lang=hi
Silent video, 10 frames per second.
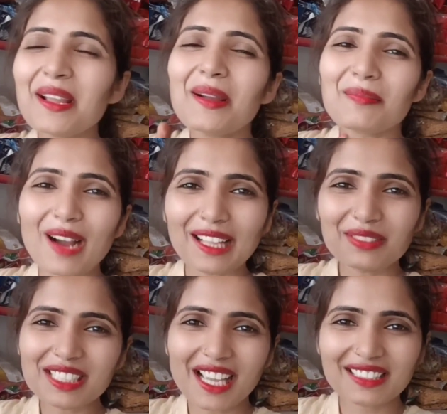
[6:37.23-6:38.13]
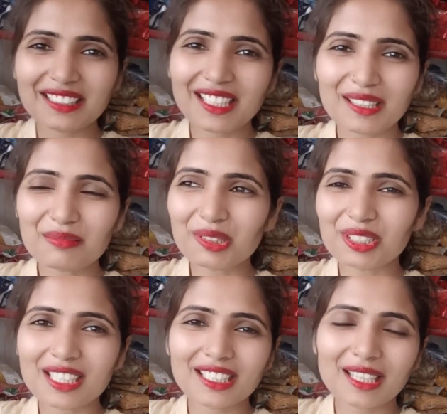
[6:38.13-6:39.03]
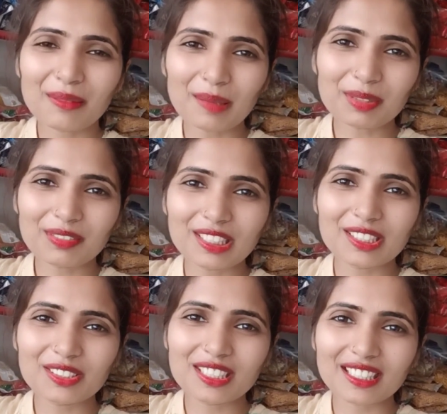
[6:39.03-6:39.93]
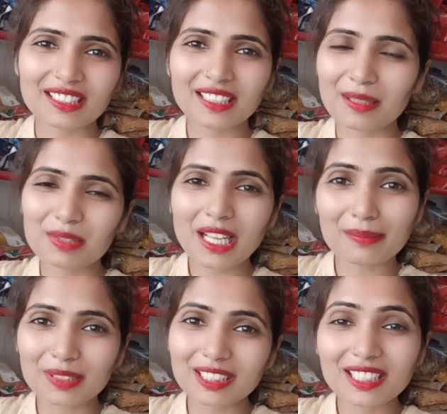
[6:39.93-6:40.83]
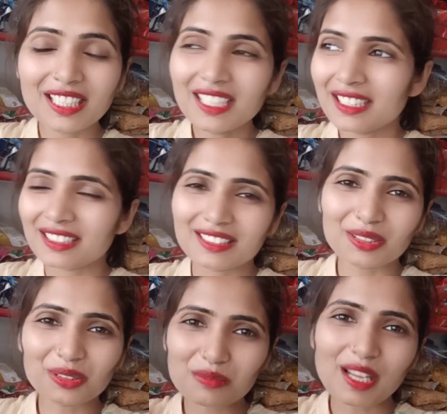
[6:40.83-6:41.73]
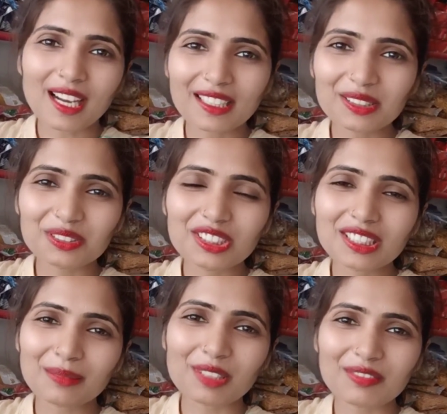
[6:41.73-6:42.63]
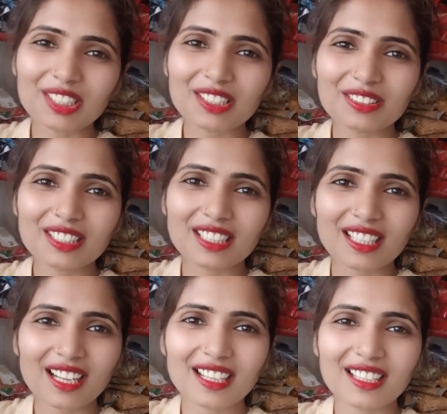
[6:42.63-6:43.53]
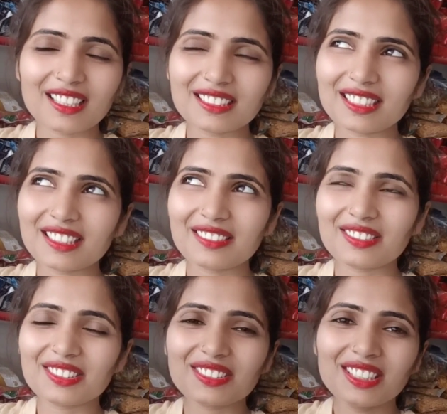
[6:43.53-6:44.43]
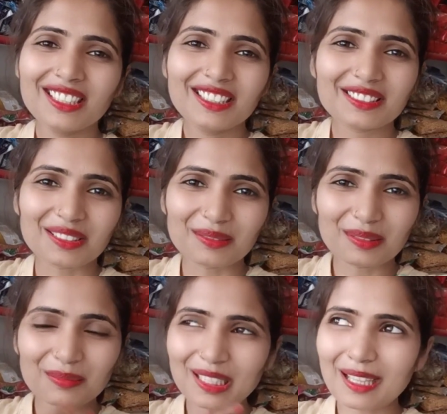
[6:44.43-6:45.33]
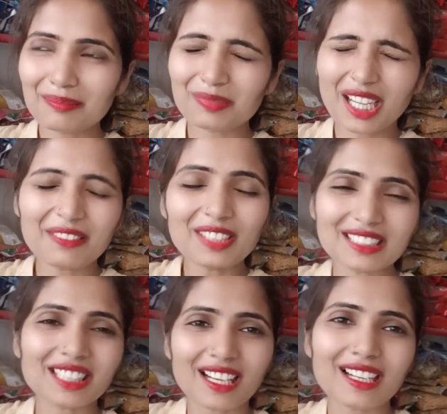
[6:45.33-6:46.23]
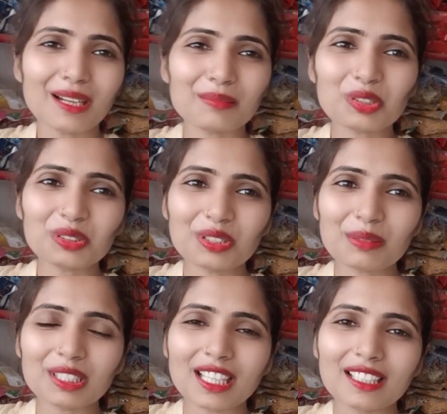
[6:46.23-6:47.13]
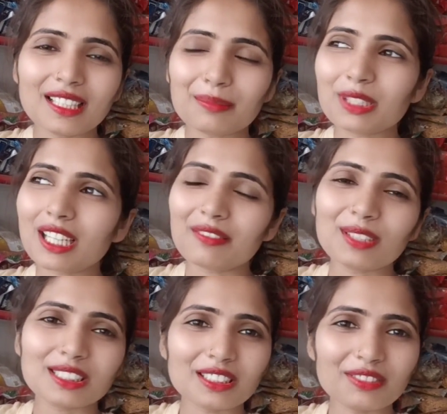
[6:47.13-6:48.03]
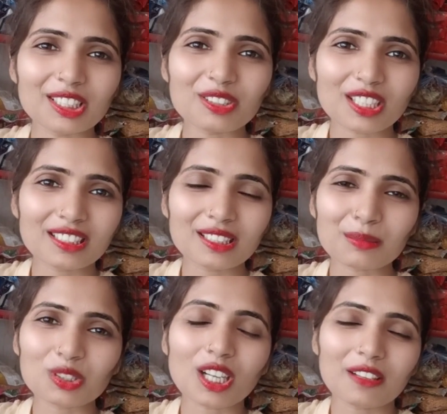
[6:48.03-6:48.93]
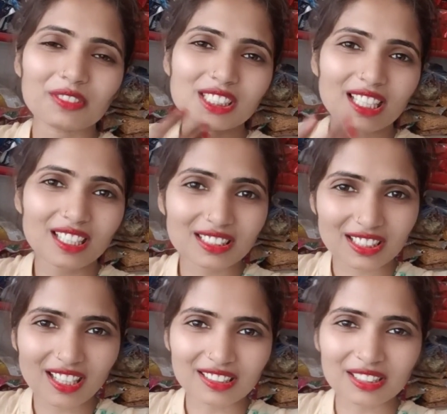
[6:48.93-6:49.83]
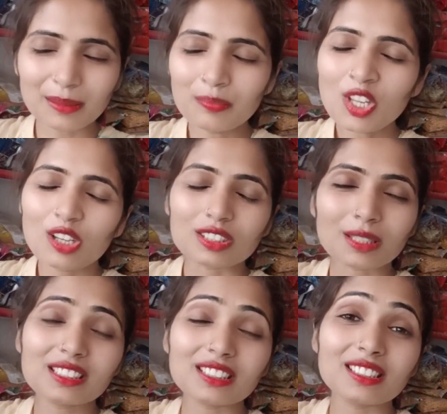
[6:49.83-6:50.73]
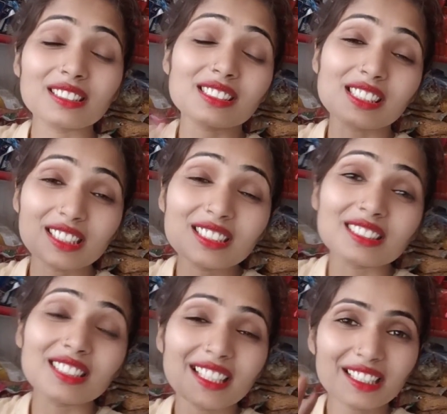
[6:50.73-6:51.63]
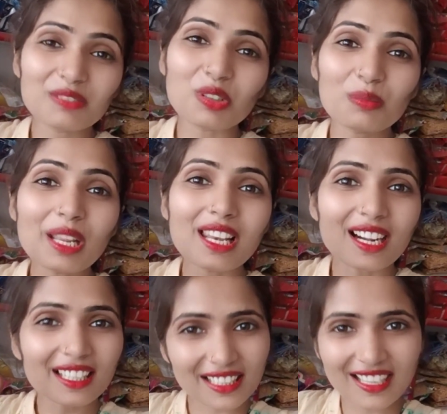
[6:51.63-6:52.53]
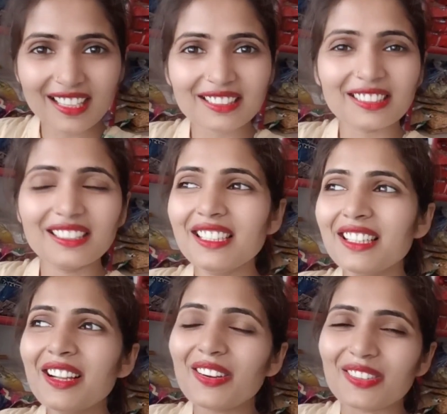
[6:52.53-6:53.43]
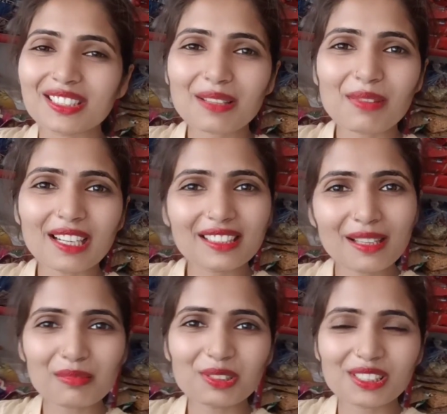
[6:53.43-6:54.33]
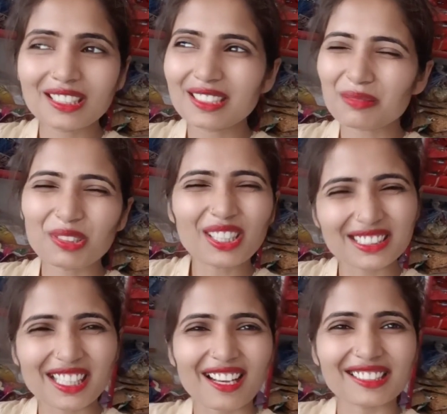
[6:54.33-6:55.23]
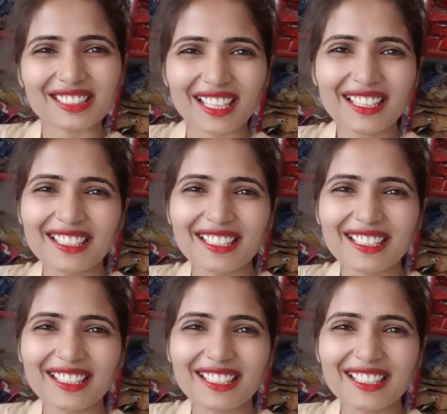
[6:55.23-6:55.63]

बाद में जाते टाइम बोल रहे कि हम आपकी वीडियो देखते हैं अभी आपकी गुद भराई हुई थी हमने वीडियो देखा है ये वो तो मतलब काफ़ी अच्छा लगा हमको उन्होंने बताया कि आपकी काफ़ी अच्छी वीडियो रहती है हमको काफ़ी ज़्यादा अच्छी लगती और सबसे बड़ी चीज़ ये कि वो भी लड़कियाँ थीं और जब लड़कियां बोलती ना तो बहुत अच्छा लगता है